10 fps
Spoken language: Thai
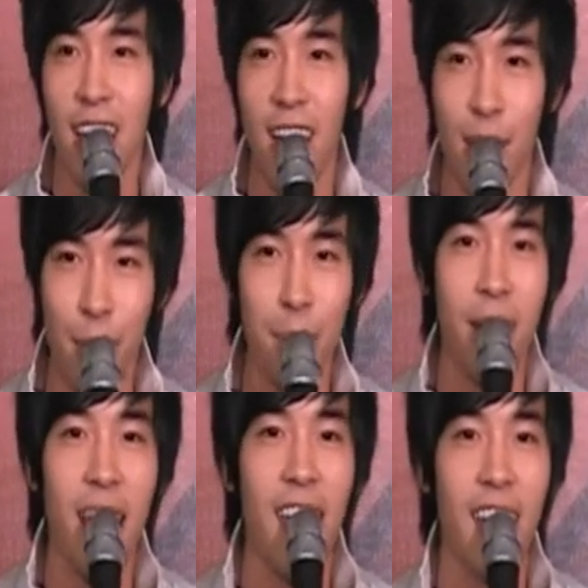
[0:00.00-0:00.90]
จากอัล
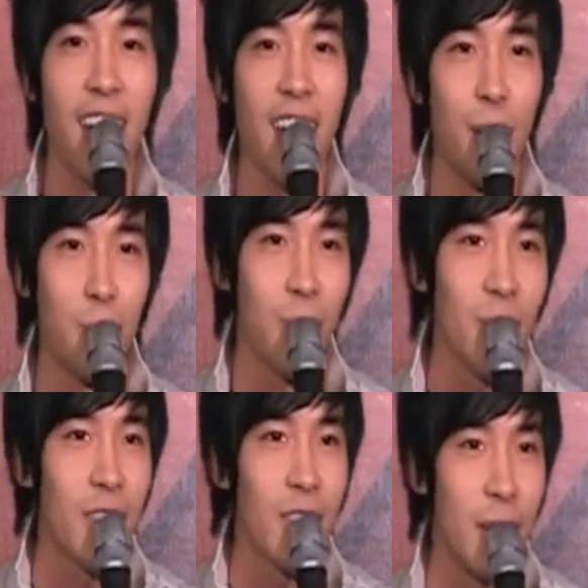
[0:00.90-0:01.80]
บั้มแรกนะครับ
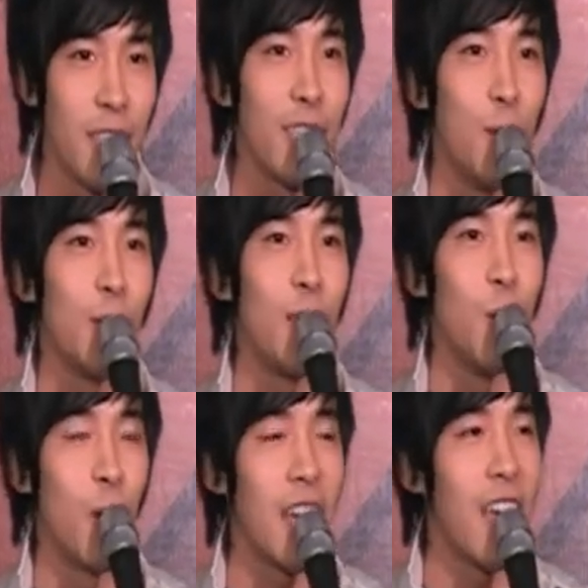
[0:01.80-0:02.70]
เพลงสนุก
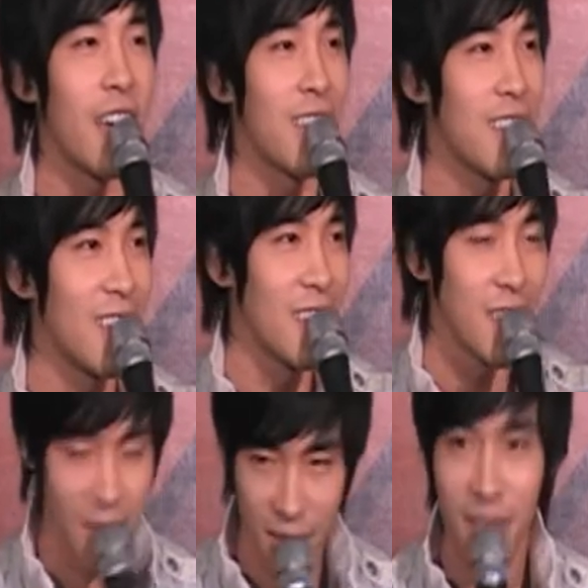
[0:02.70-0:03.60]
สนุกแล้วล่ะ
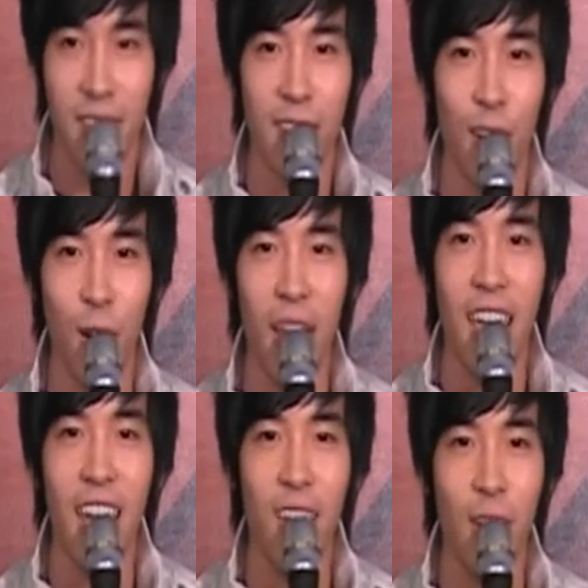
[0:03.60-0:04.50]
ร้อง
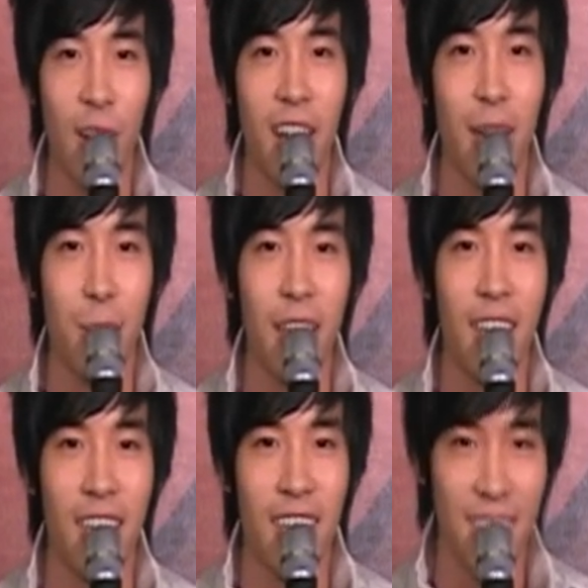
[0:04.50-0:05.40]
ได้แน่นอนนะครับ
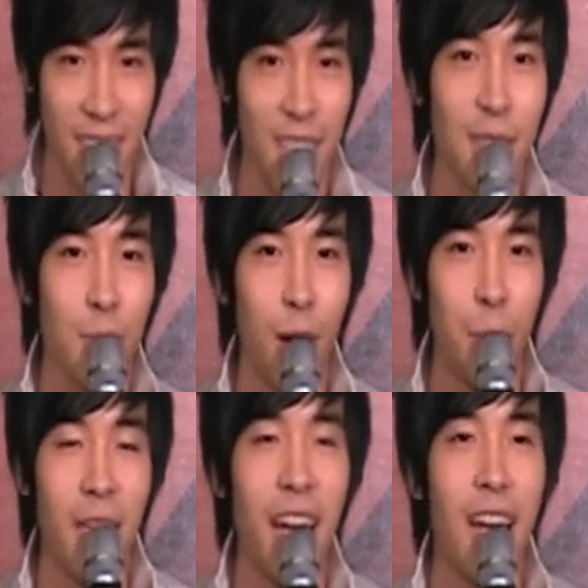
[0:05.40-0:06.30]
เพลงนี้
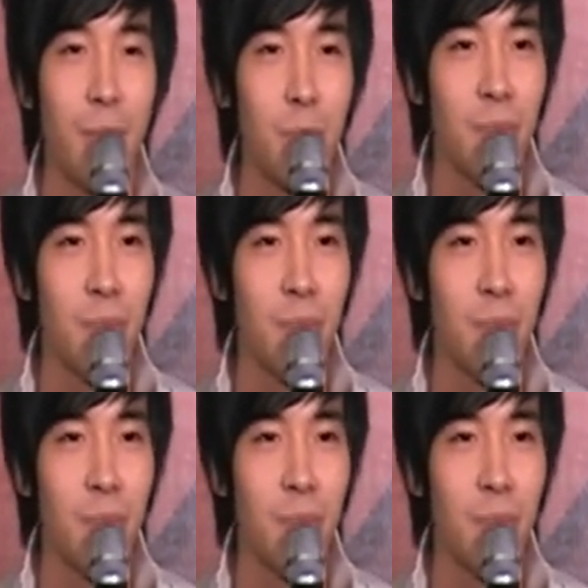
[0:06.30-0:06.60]
พร้อมไหมยังครั